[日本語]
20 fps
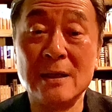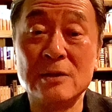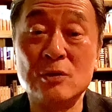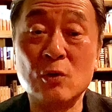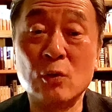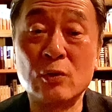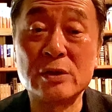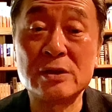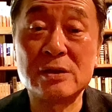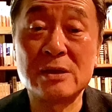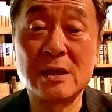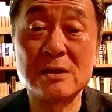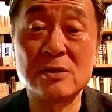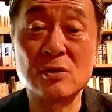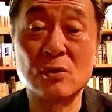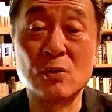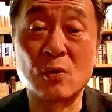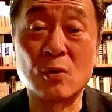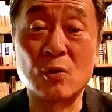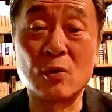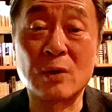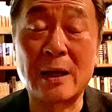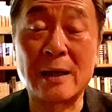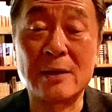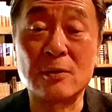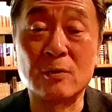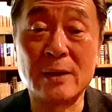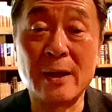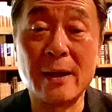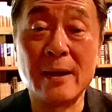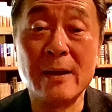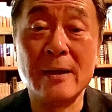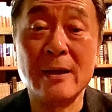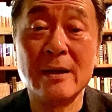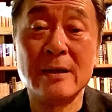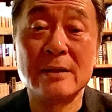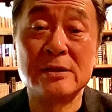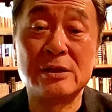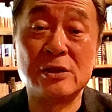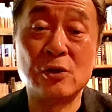独立戦争の頃からのね、
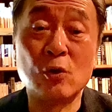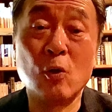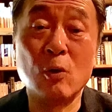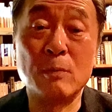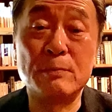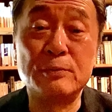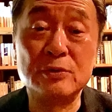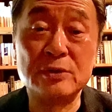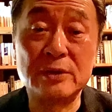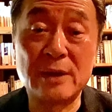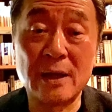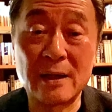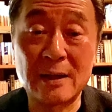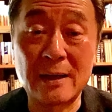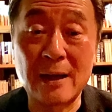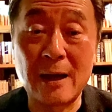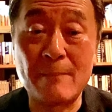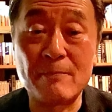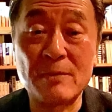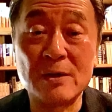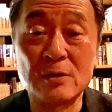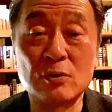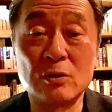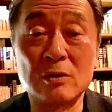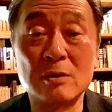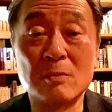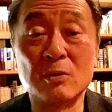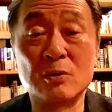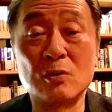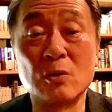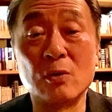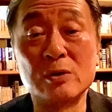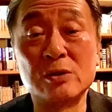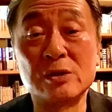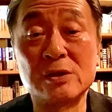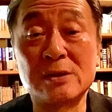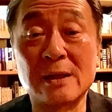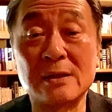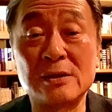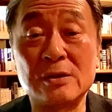地方分権化、それとも統
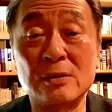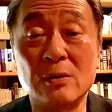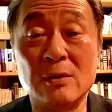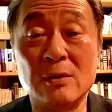一した、